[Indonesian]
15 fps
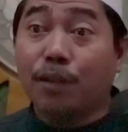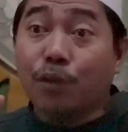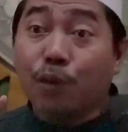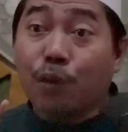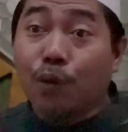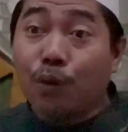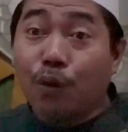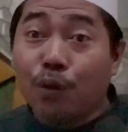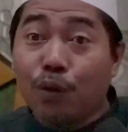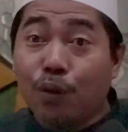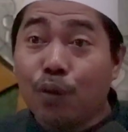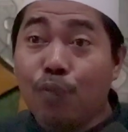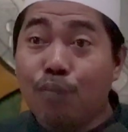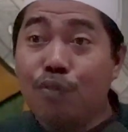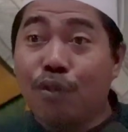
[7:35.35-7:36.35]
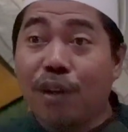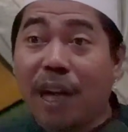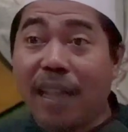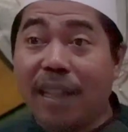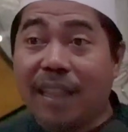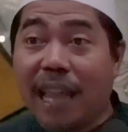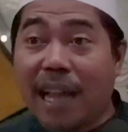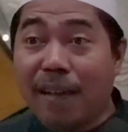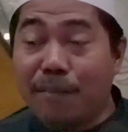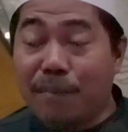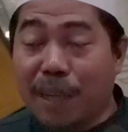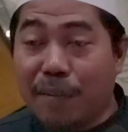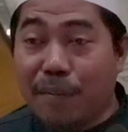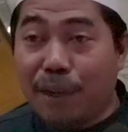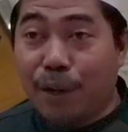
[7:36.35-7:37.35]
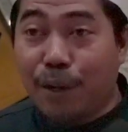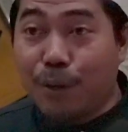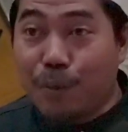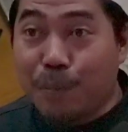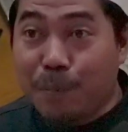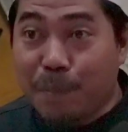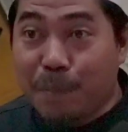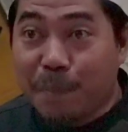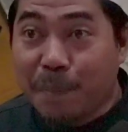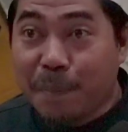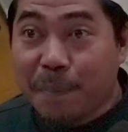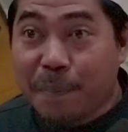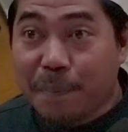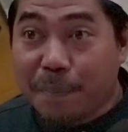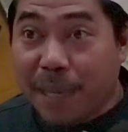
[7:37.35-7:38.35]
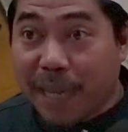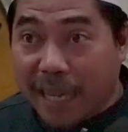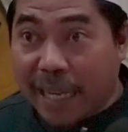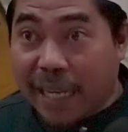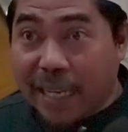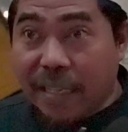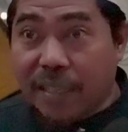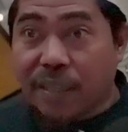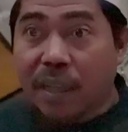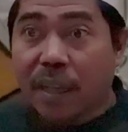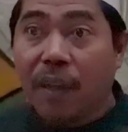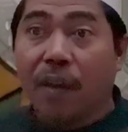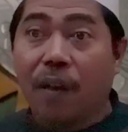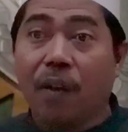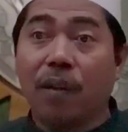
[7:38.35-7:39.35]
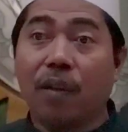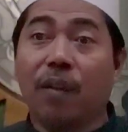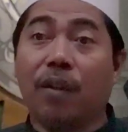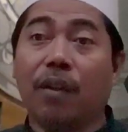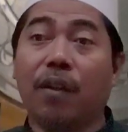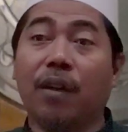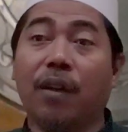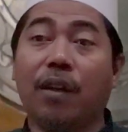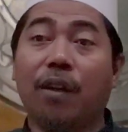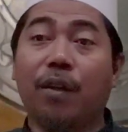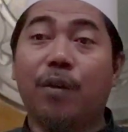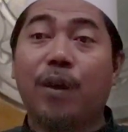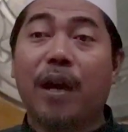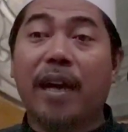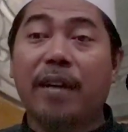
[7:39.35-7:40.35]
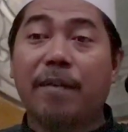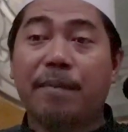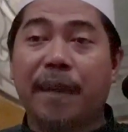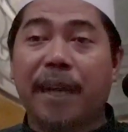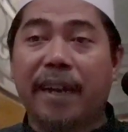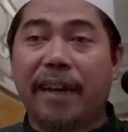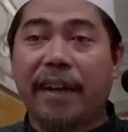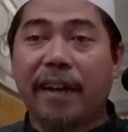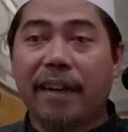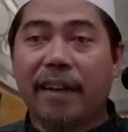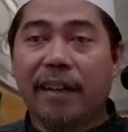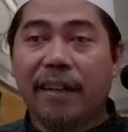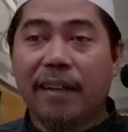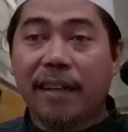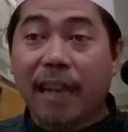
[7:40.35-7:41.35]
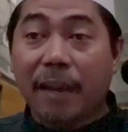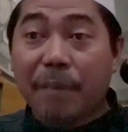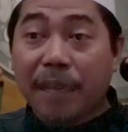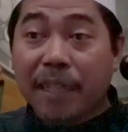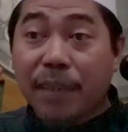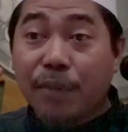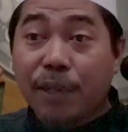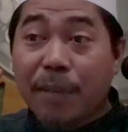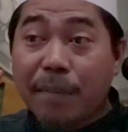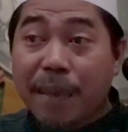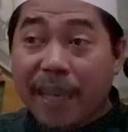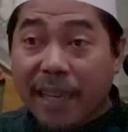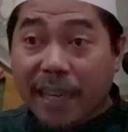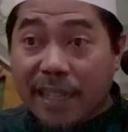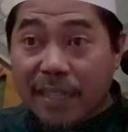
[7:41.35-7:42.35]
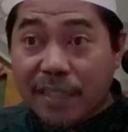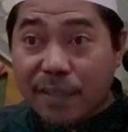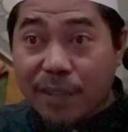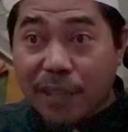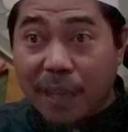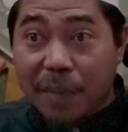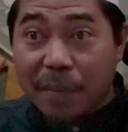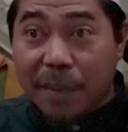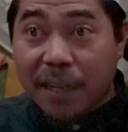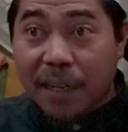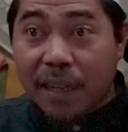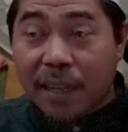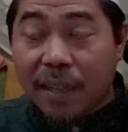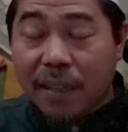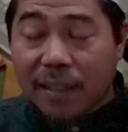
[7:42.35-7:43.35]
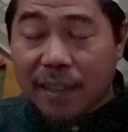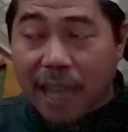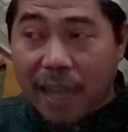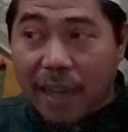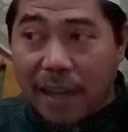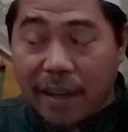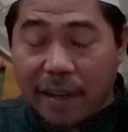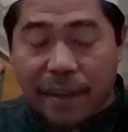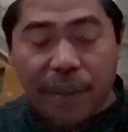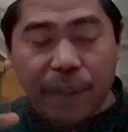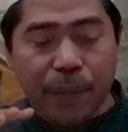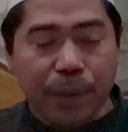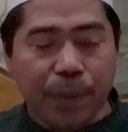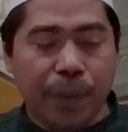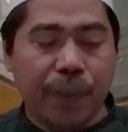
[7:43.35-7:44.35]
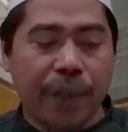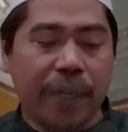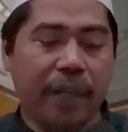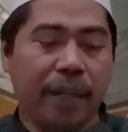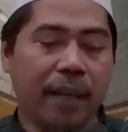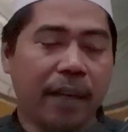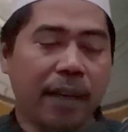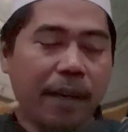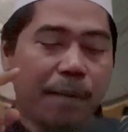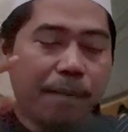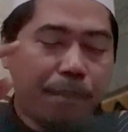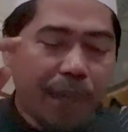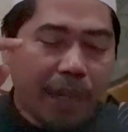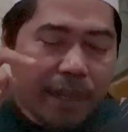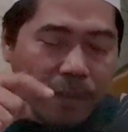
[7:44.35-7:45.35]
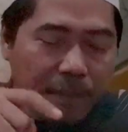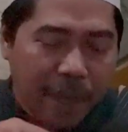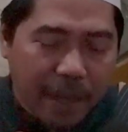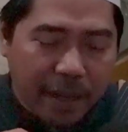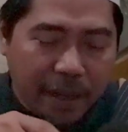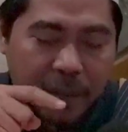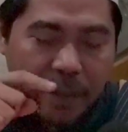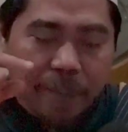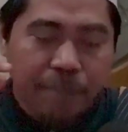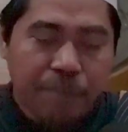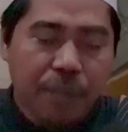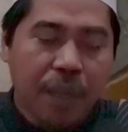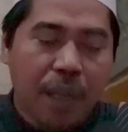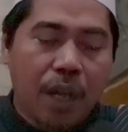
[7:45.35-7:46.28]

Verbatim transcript: Turun tuh bukan takbir belum beres. Allahu Akbar. Namanya udah beres tuh takbir. Tangan diturunin. Bagaimana?